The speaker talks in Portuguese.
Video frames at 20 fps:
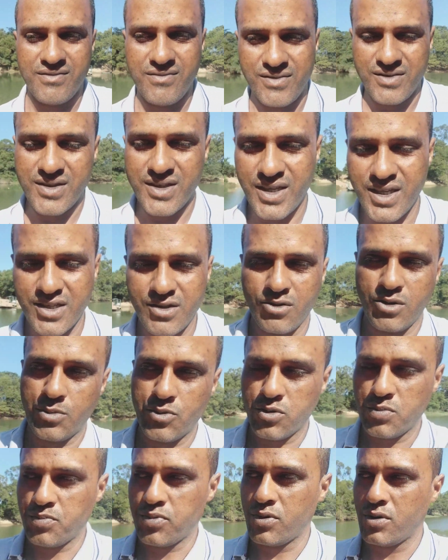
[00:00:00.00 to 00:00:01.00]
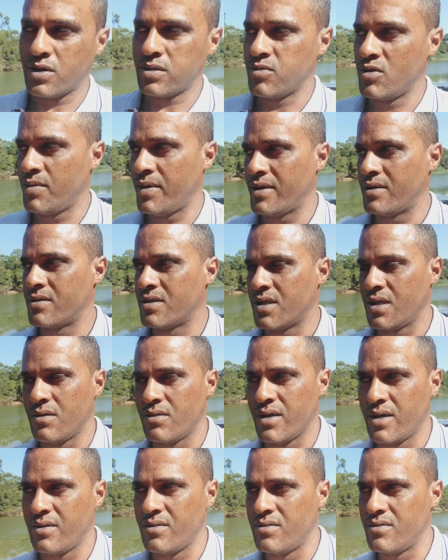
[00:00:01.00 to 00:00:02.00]
Esqueci o nome do porto, meu pai do
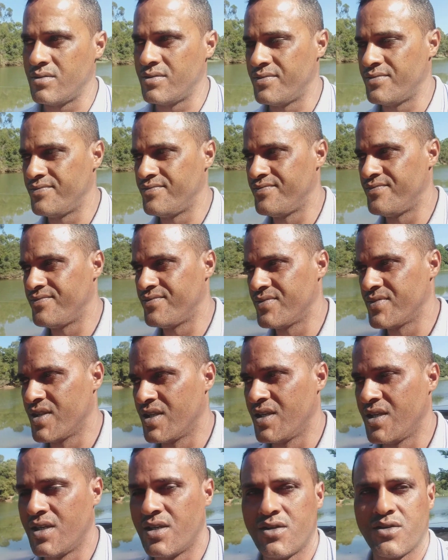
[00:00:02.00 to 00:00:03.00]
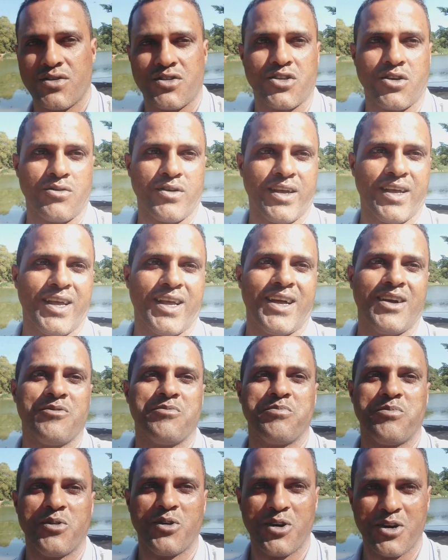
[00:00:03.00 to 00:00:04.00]
céu. É o. Ah,
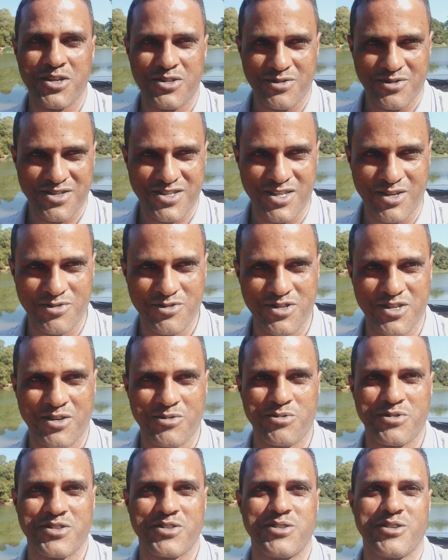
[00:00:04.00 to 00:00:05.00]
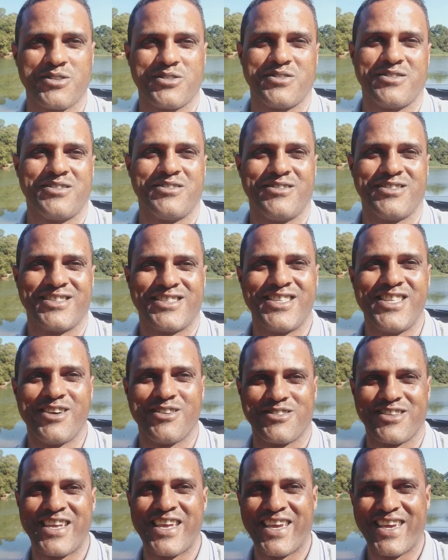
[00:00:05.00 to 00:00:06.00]
Porto São João dos, do, dos
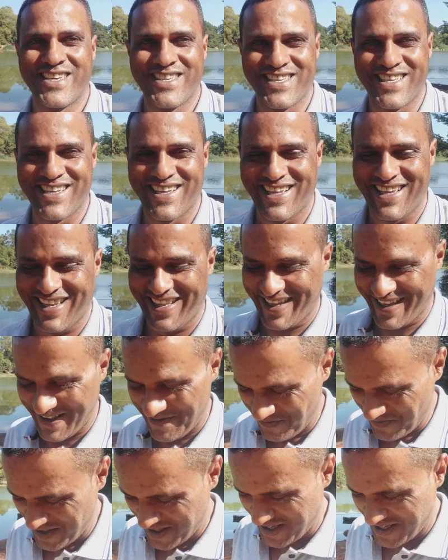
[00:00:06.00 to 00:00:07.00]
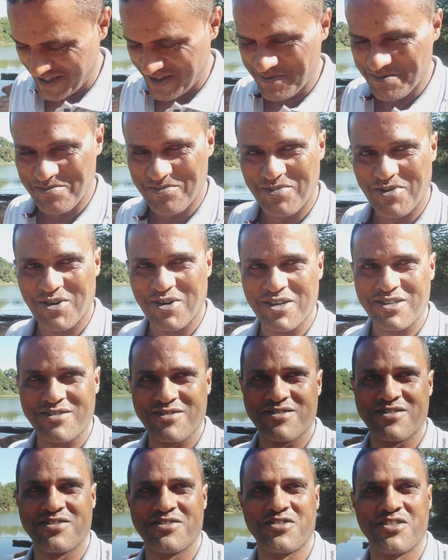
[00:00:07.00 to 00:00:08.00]
Deus Reis, é,
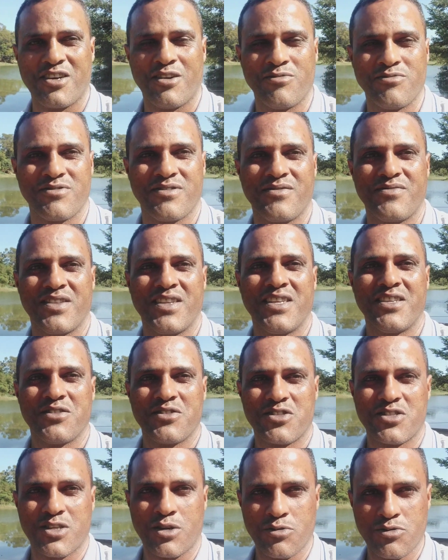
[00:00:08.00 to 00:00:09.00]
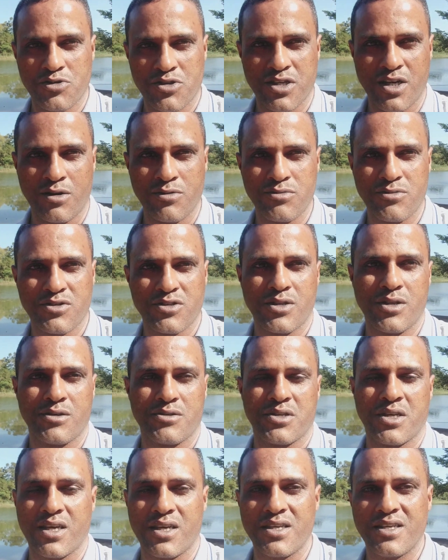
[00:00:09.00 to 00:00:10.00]
Porto João, São João dos
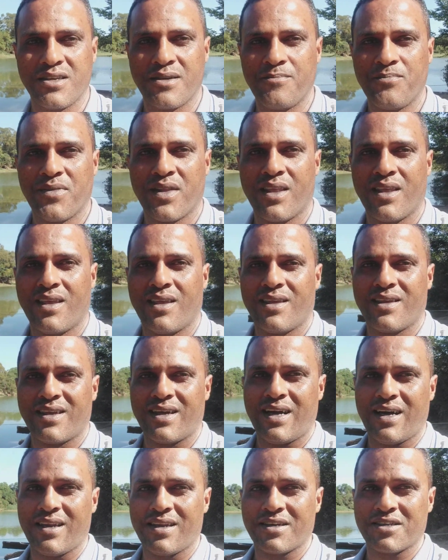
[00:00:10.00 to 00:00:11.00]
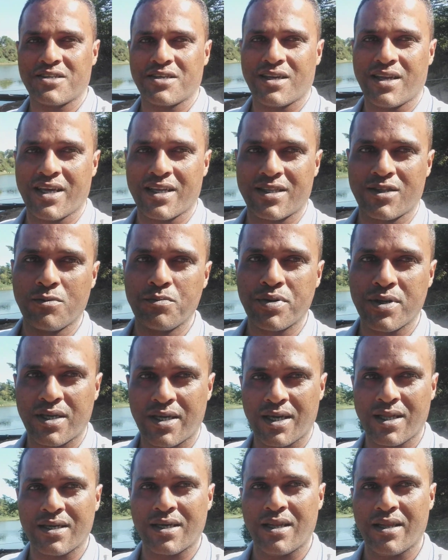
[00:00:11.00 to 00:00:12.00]
Deus Reis. A lancha lá é tão
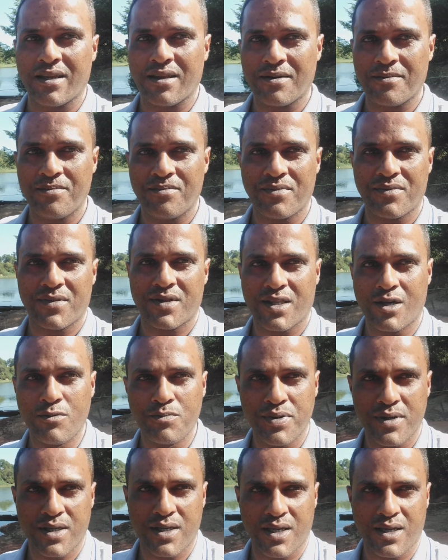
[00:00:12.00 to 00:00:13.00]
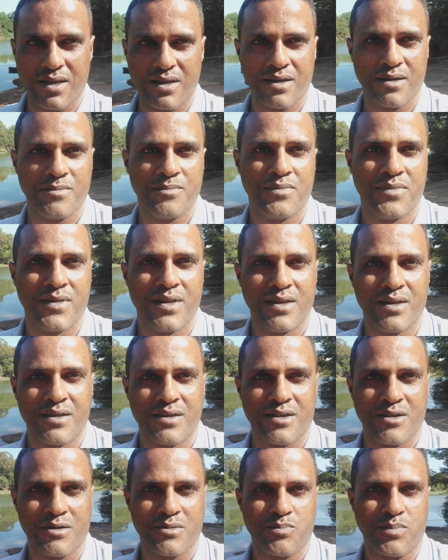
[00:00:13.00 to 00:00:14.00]
pequena, galera. Tão pequena.
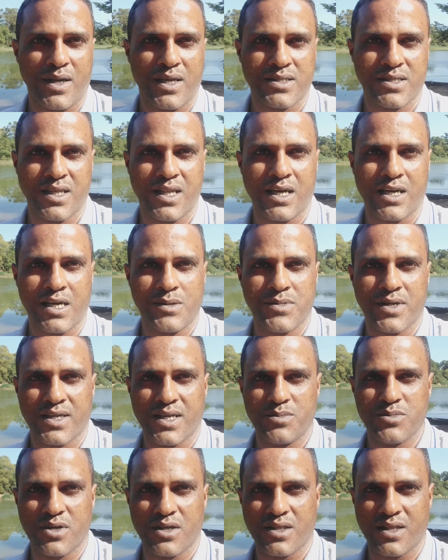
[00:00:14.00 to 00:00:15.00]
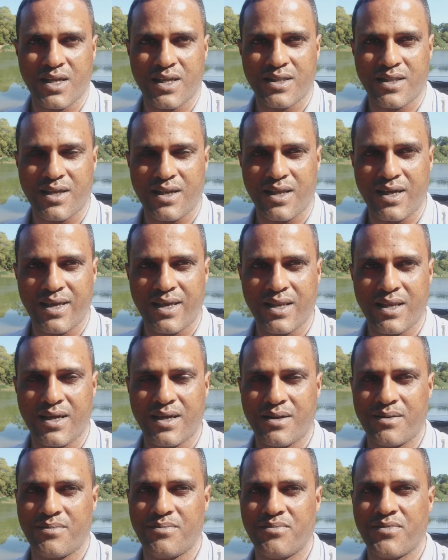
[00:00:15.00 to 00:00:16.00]
Que eu passei lá com a minha caminhoneta lá.
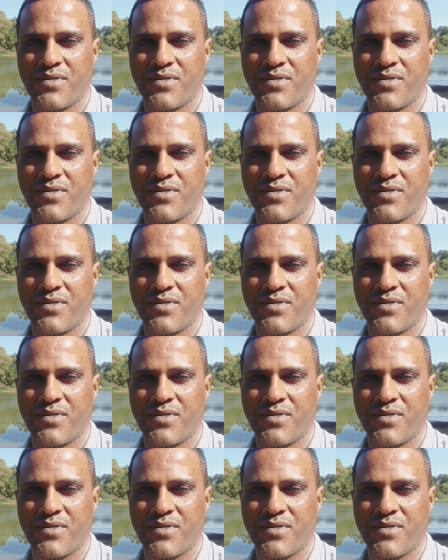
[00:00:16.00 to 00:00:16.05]
Ela